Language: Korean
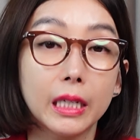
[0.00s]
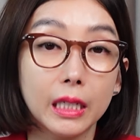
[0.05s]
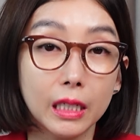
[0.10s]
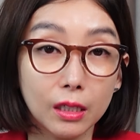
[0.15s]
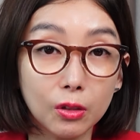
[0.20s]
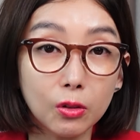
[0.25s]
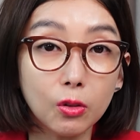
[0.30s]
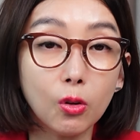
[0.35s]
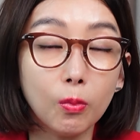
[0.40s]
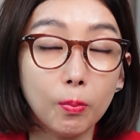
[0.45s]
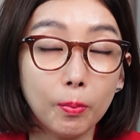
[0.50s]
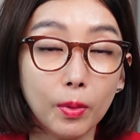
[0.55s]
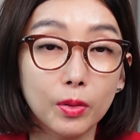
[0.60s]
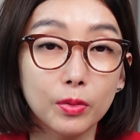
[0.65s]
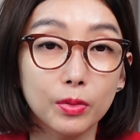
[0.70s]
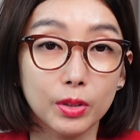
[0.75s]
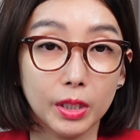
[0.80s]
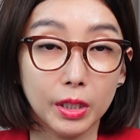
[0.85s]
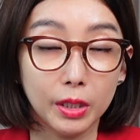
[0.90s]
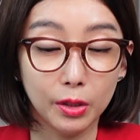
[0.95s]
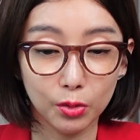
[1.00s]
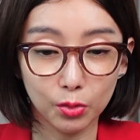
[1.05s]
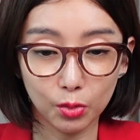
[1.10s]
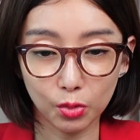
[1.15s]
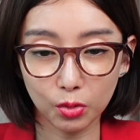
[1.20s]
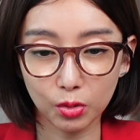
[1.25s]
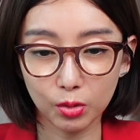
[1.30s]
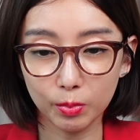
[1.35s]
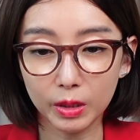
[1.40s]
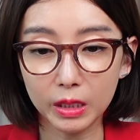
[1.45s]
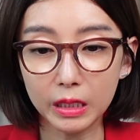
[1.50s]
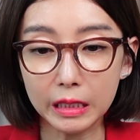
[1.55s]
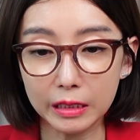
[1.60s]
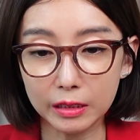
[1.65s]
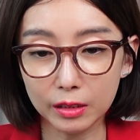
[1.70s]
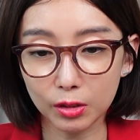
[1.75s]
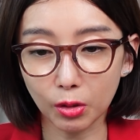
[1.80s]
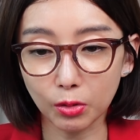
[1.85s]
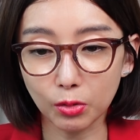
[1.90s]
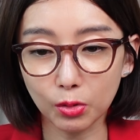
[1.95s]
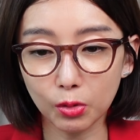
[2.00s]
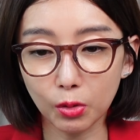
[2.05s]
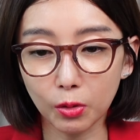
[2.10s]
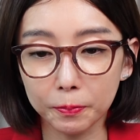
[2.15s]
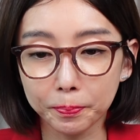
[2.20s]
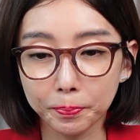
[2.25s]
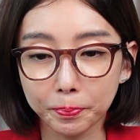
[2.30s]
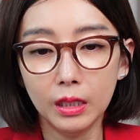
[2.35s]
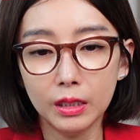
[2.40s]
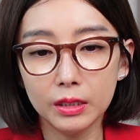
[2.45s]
일곱 번째 죽음이 있었죠.